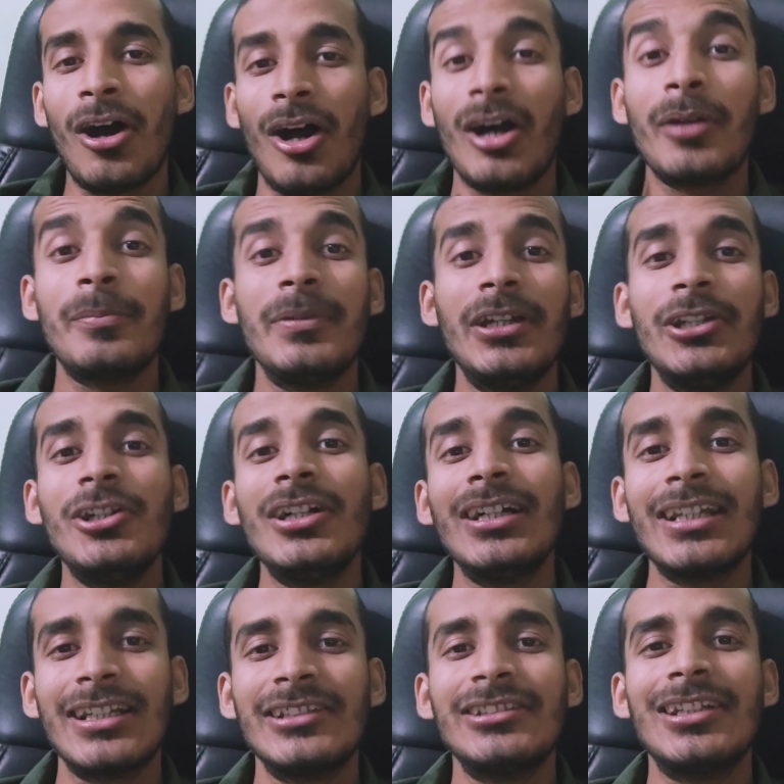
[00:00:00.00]
और वीडियो
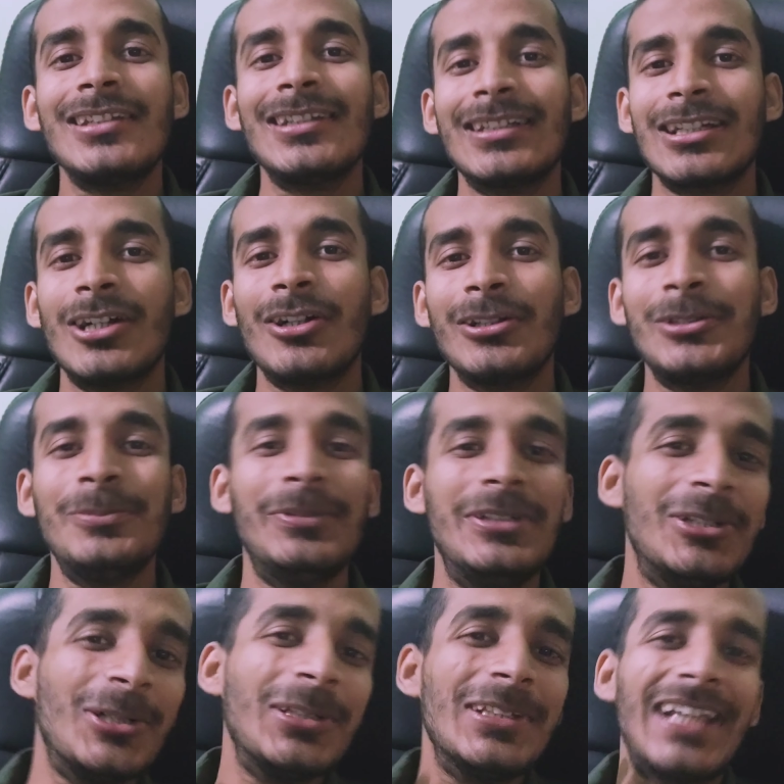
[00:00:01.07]
अगर अच्छा लग रहा होगा तो
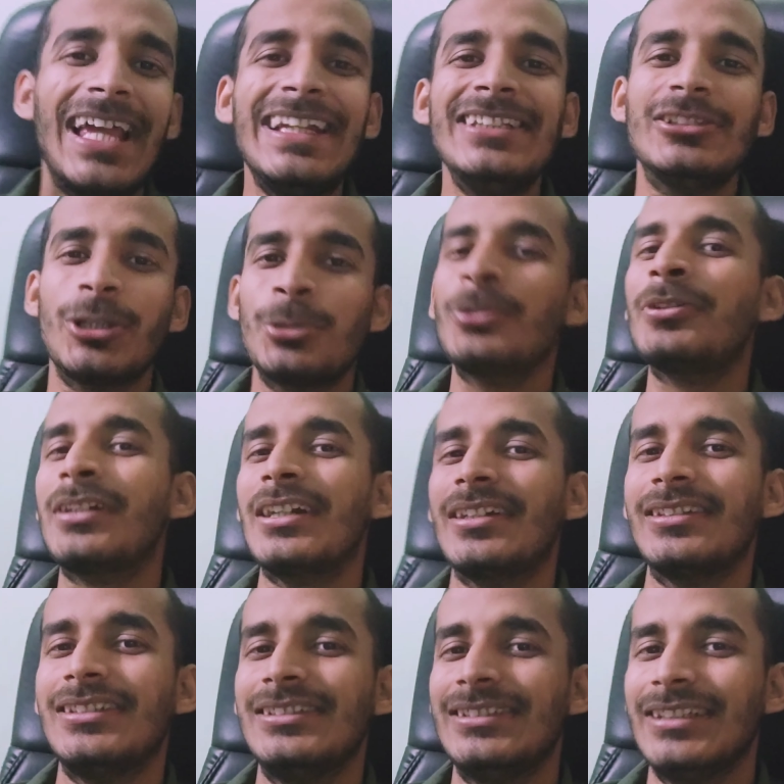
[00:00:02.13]
वीडियो को लाइक ज़रूर
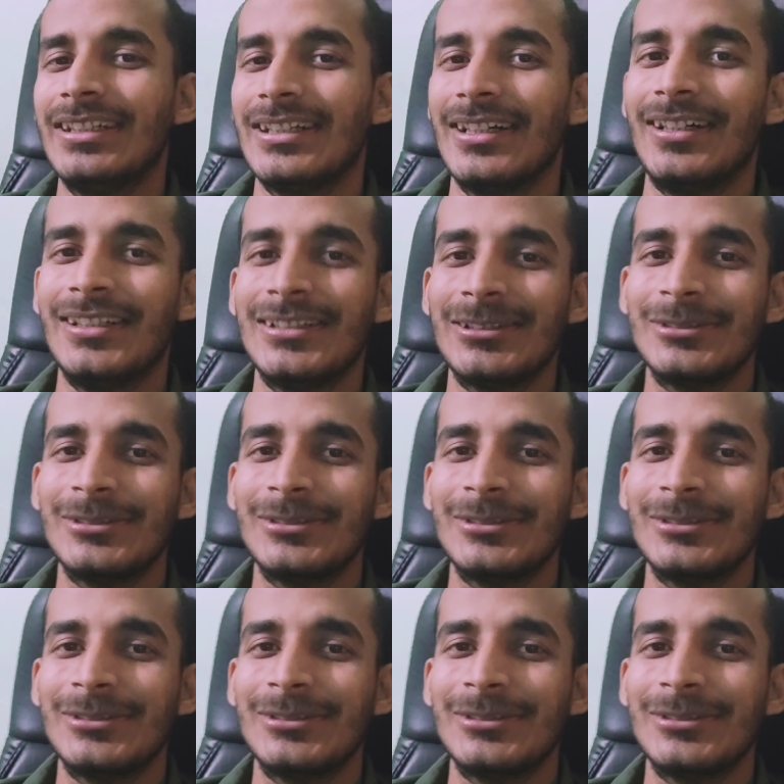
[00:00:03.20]
कर दीजिएगा